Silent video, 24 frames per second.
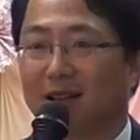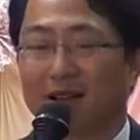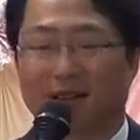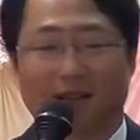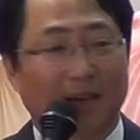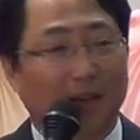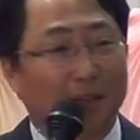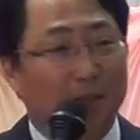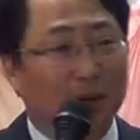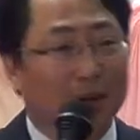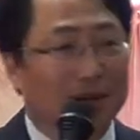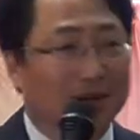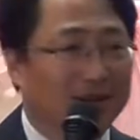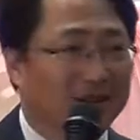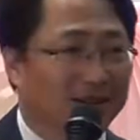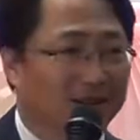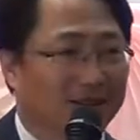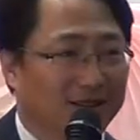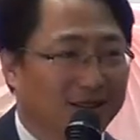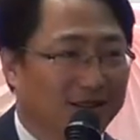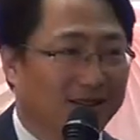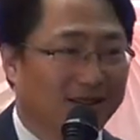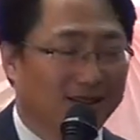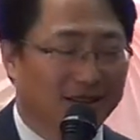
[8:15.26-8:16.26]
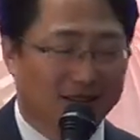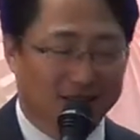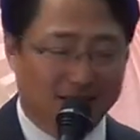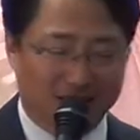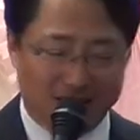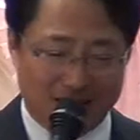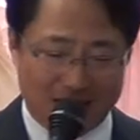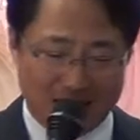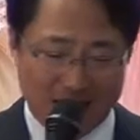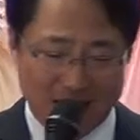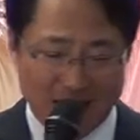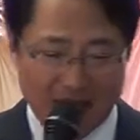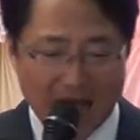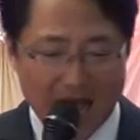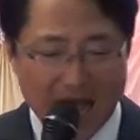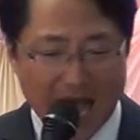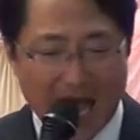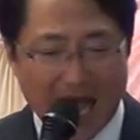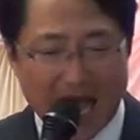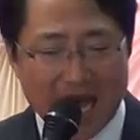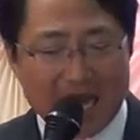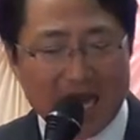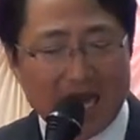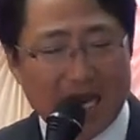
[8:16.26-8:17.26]
예배는
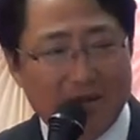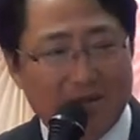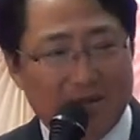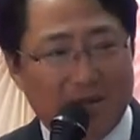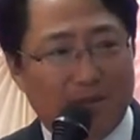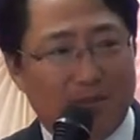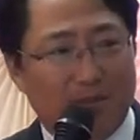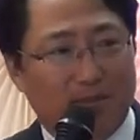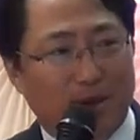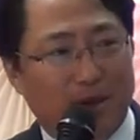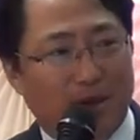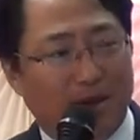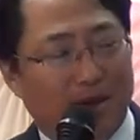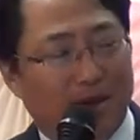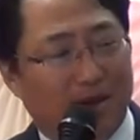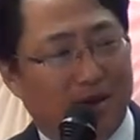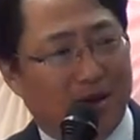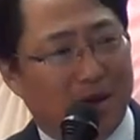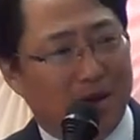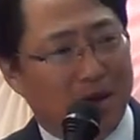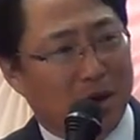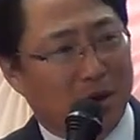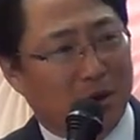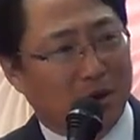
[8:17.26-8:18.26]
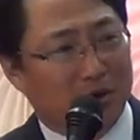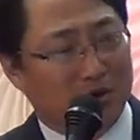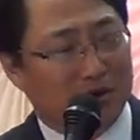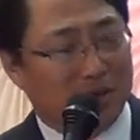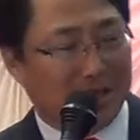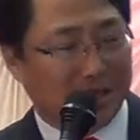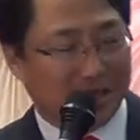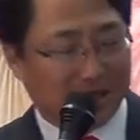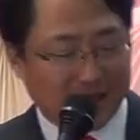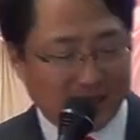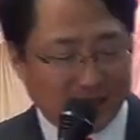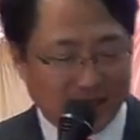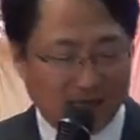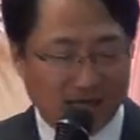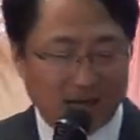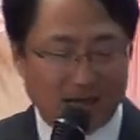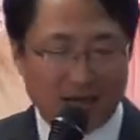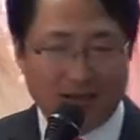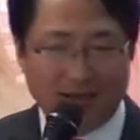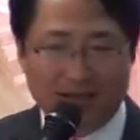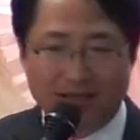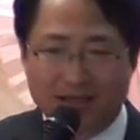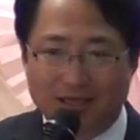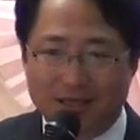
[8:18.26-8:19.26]
하나님 앞에 우리의
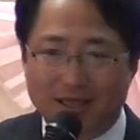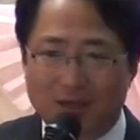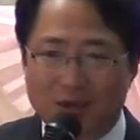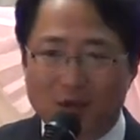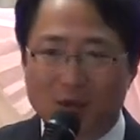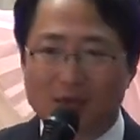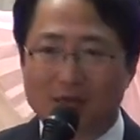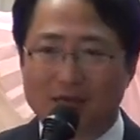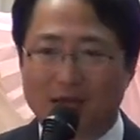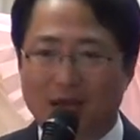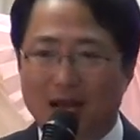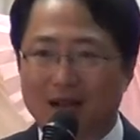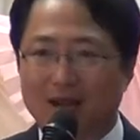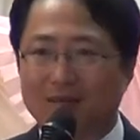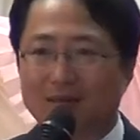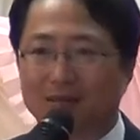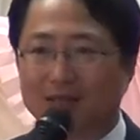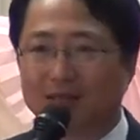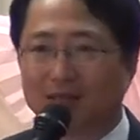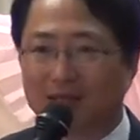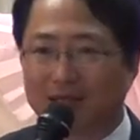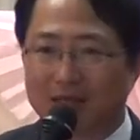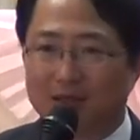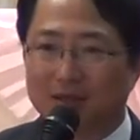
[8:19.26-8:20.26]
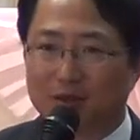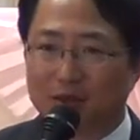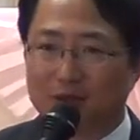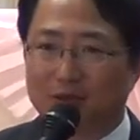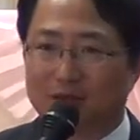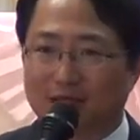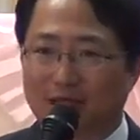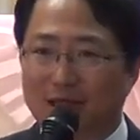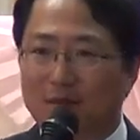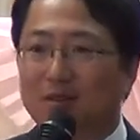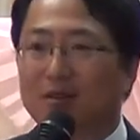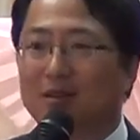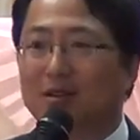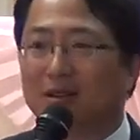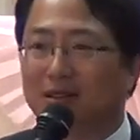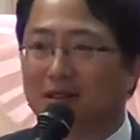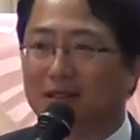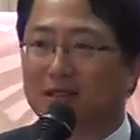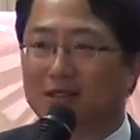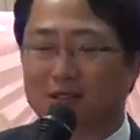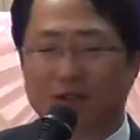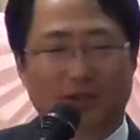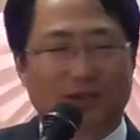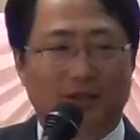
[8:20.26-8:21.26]
시간을 드리고 삶을 드리고 땀을
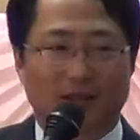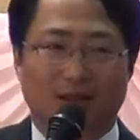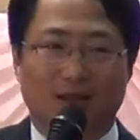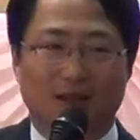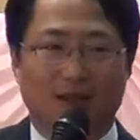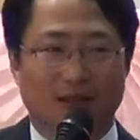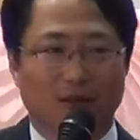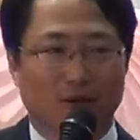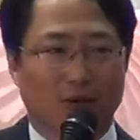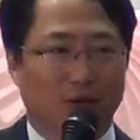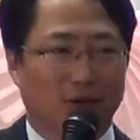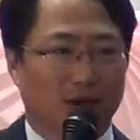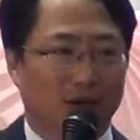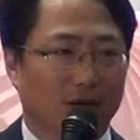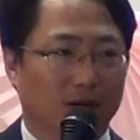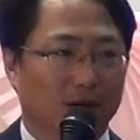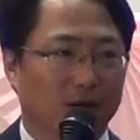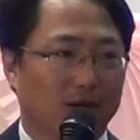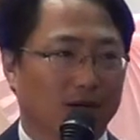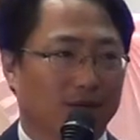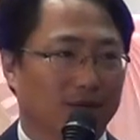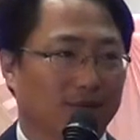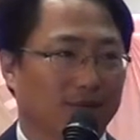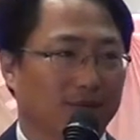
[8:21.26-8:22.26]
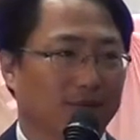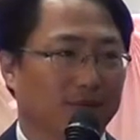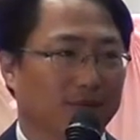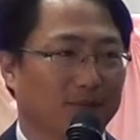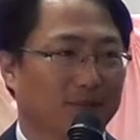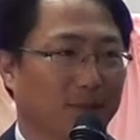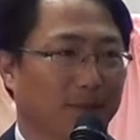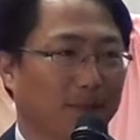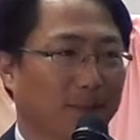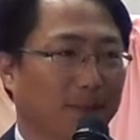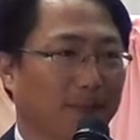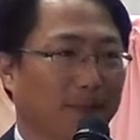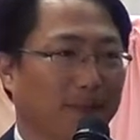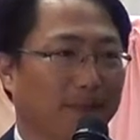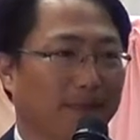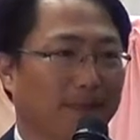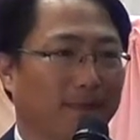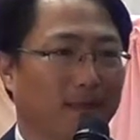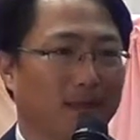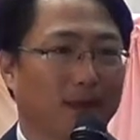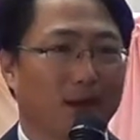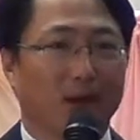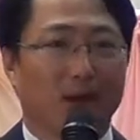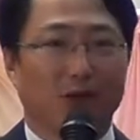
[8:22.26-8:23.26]
흘려서 드리는 거예요.
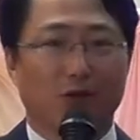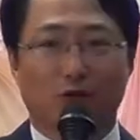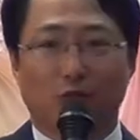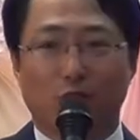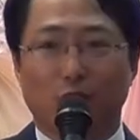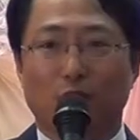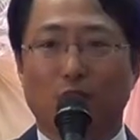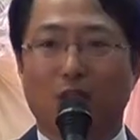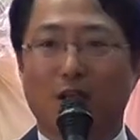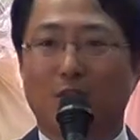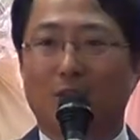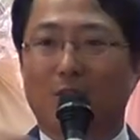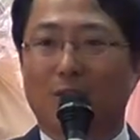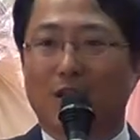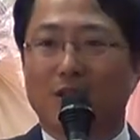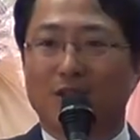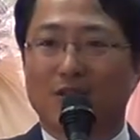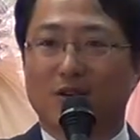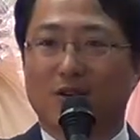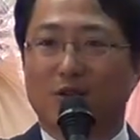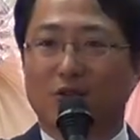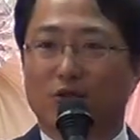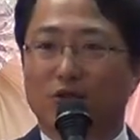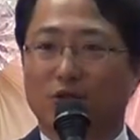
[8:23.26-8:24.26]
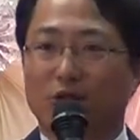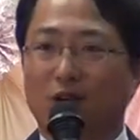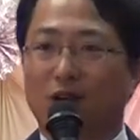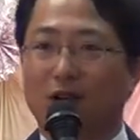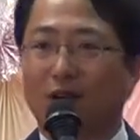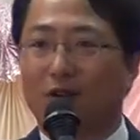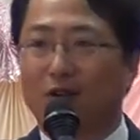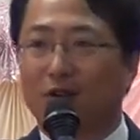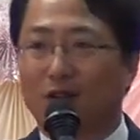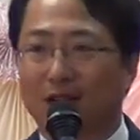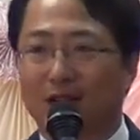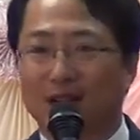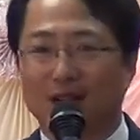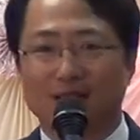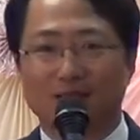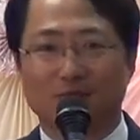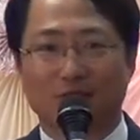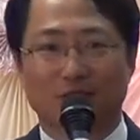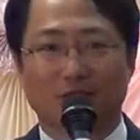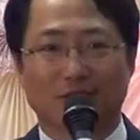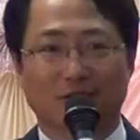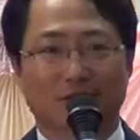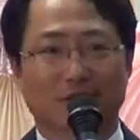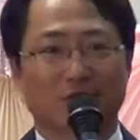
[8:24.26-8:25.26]
주일날 와가지고 구경하고 가는
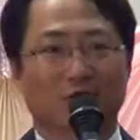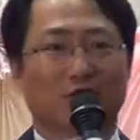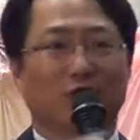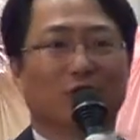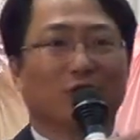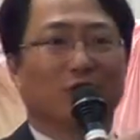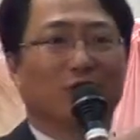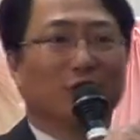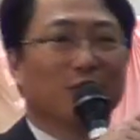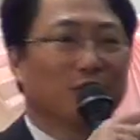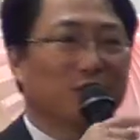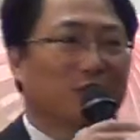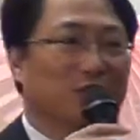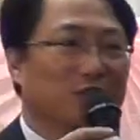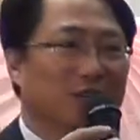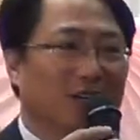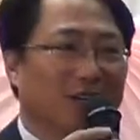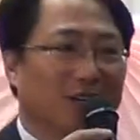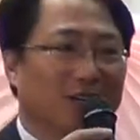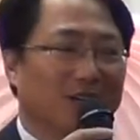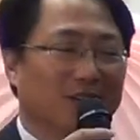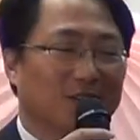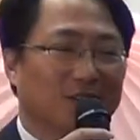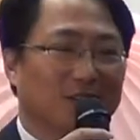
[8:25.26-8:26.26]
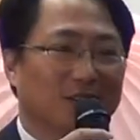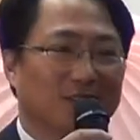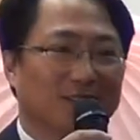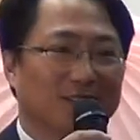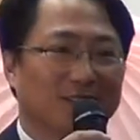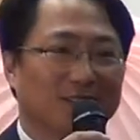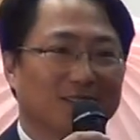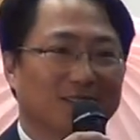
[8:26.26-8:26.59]
분들은 구경꾼이에요.